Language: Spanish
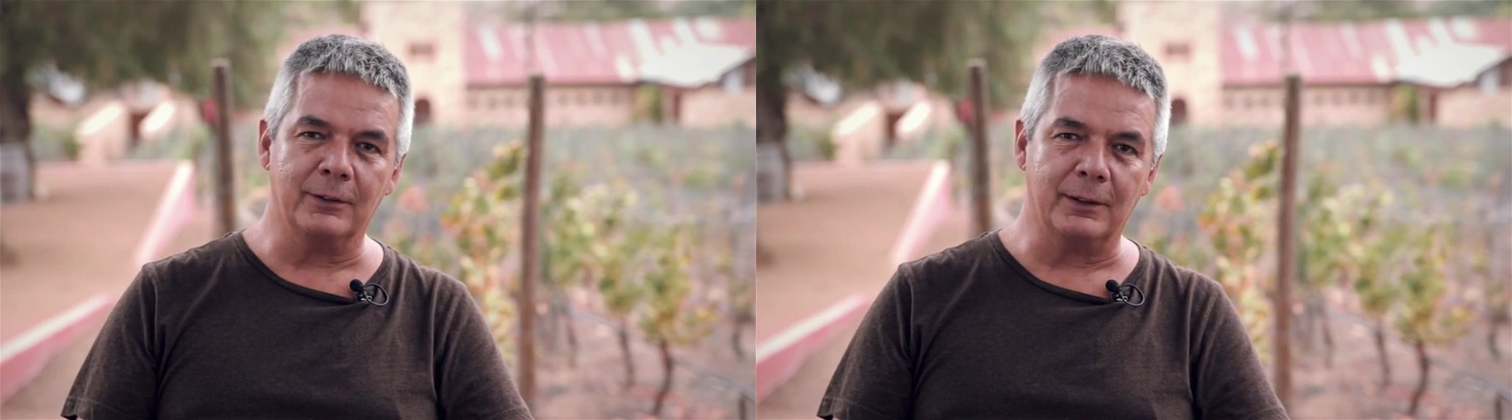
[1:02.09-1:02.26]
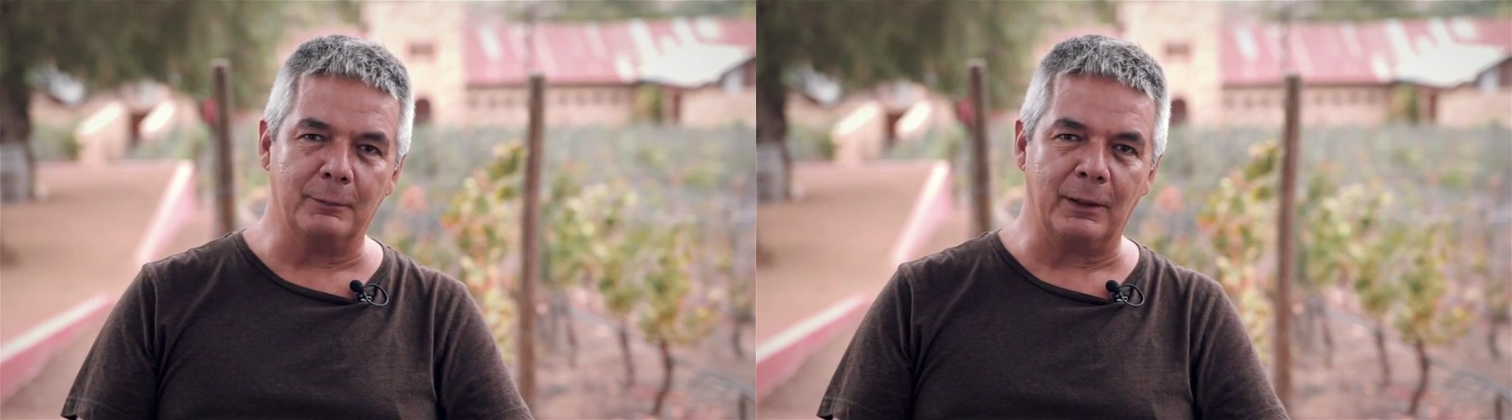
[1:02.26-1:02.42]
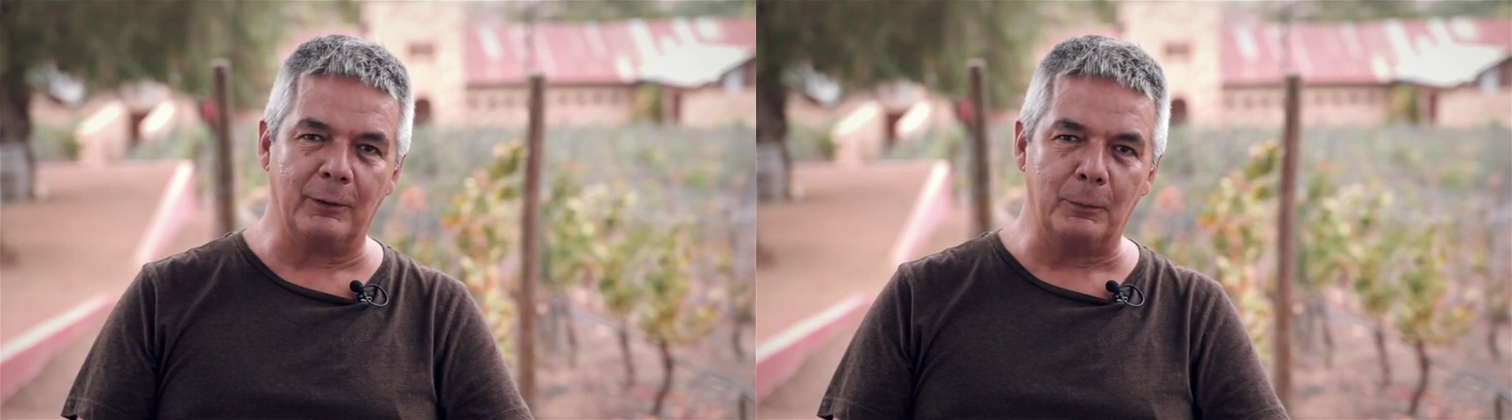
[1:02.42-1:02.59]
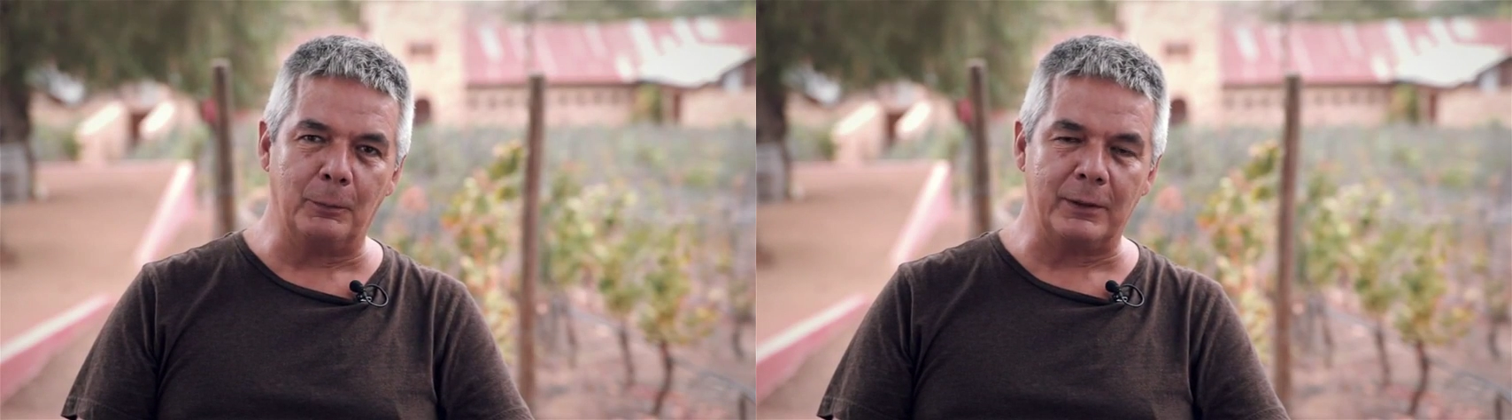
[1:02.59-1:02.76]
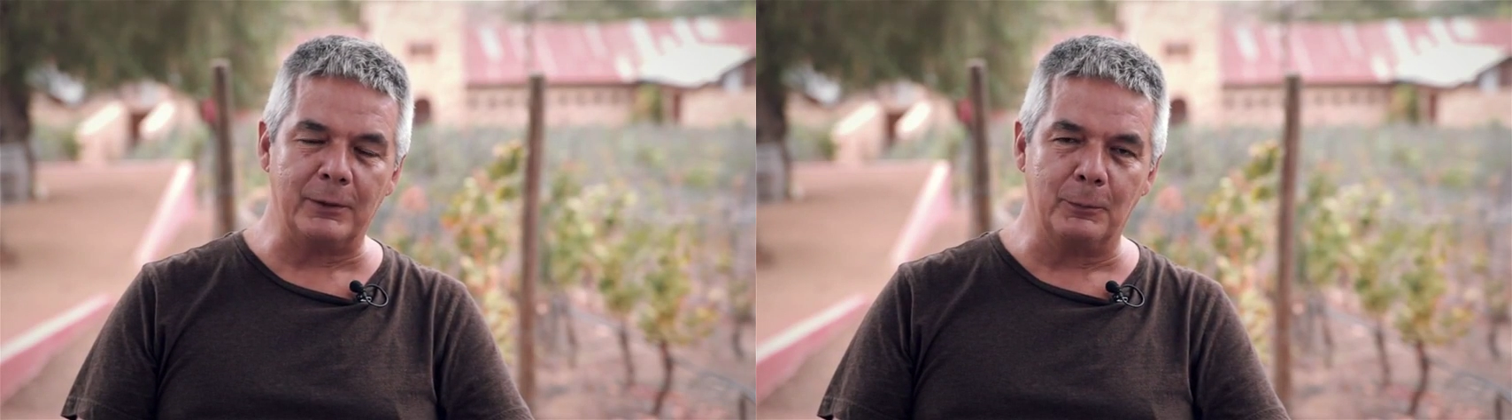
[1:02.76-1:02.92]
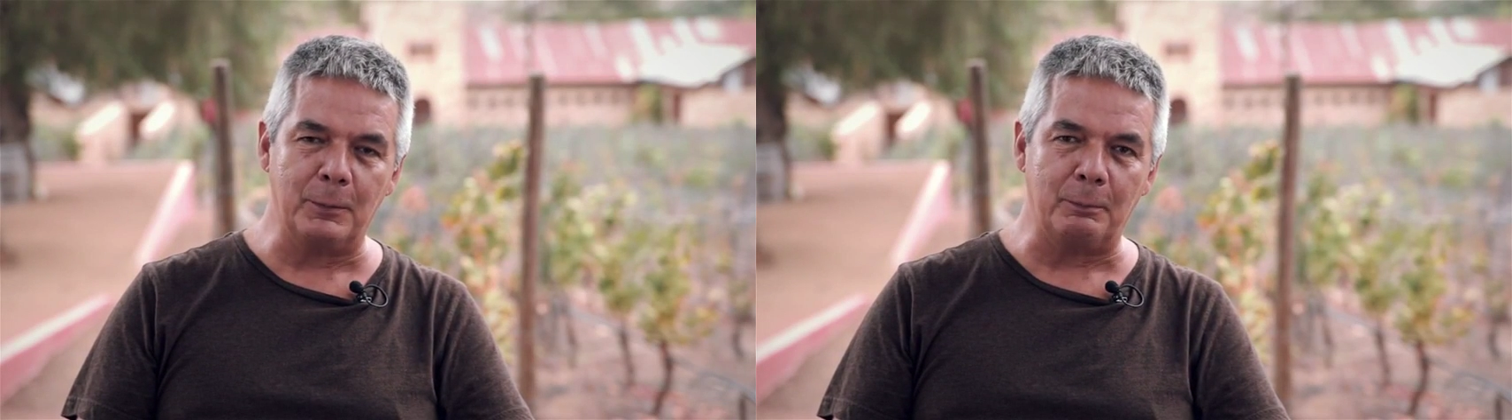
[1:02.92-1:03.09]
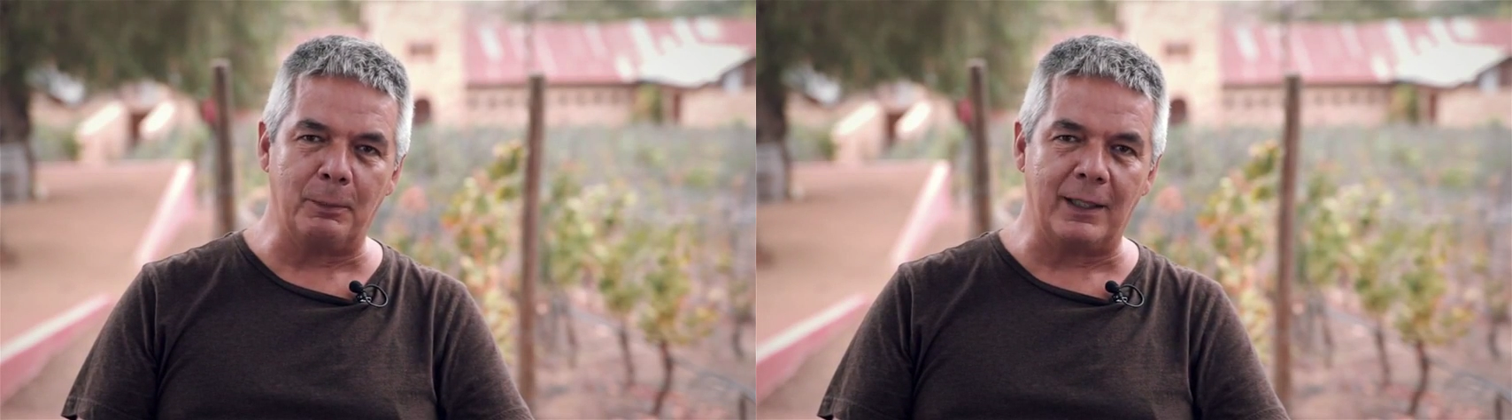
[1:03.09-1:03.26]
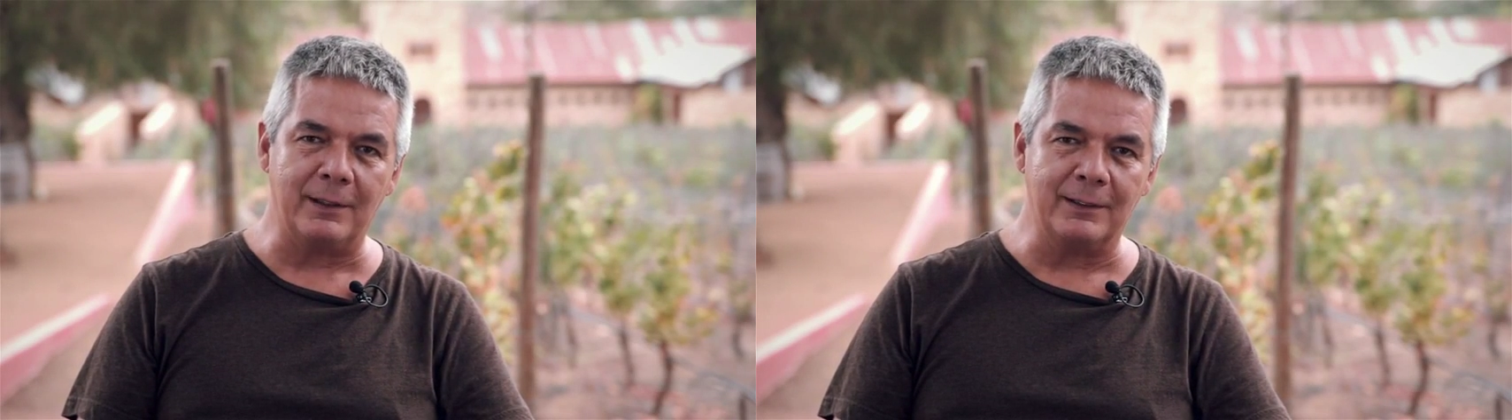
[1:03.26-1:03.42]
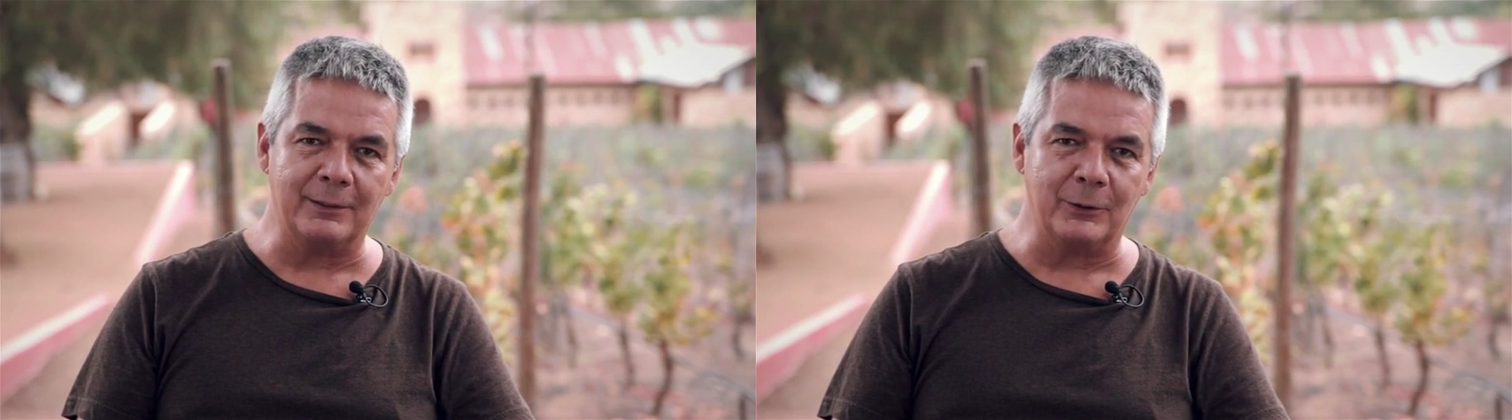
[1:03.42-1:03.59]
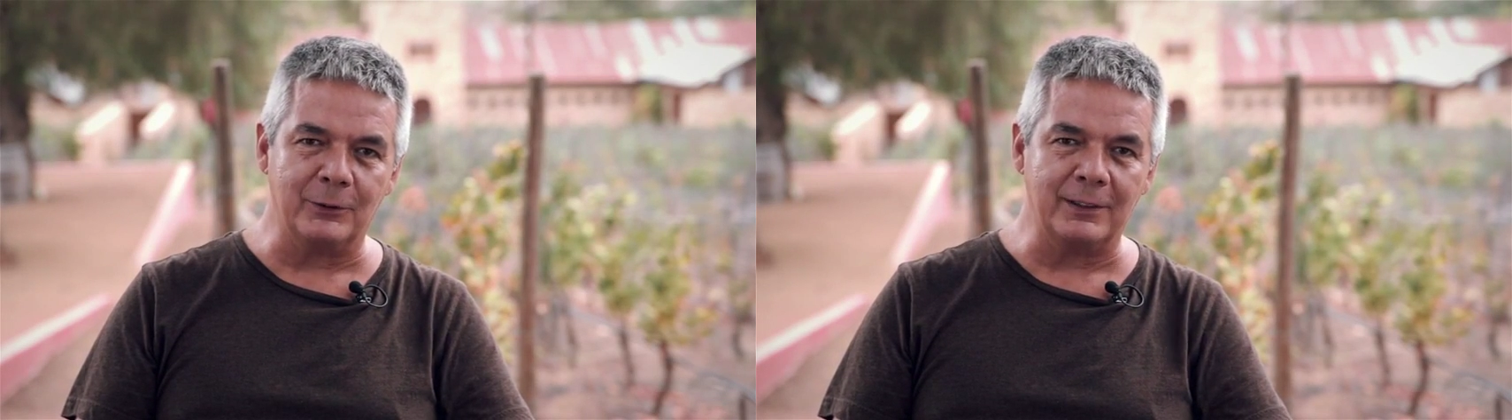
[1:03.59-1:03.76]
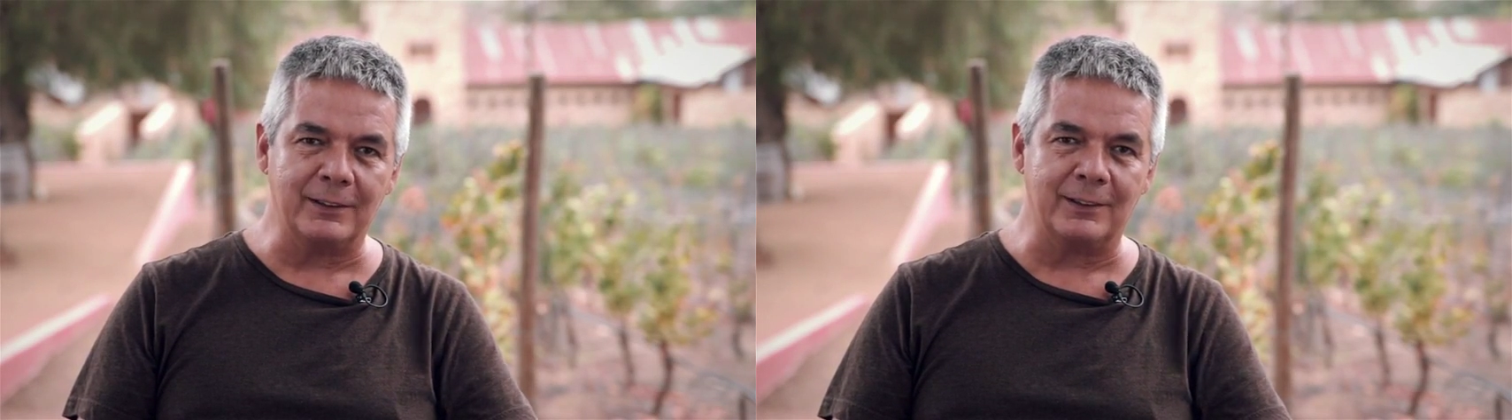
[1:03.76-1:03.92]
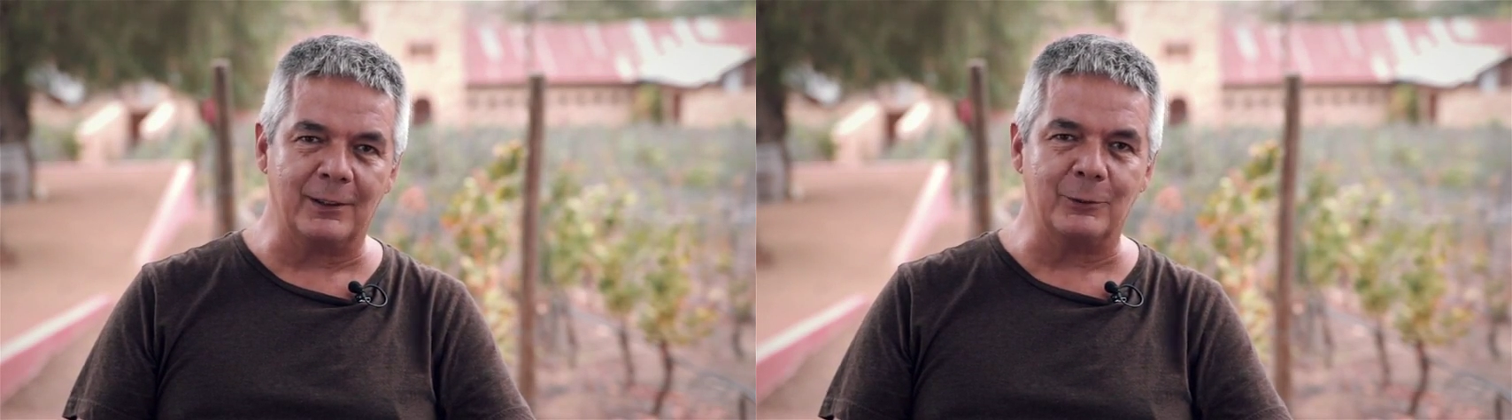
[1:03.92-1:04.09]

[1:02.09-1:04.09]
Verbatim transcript: que me acompañó mi padre, entonces entre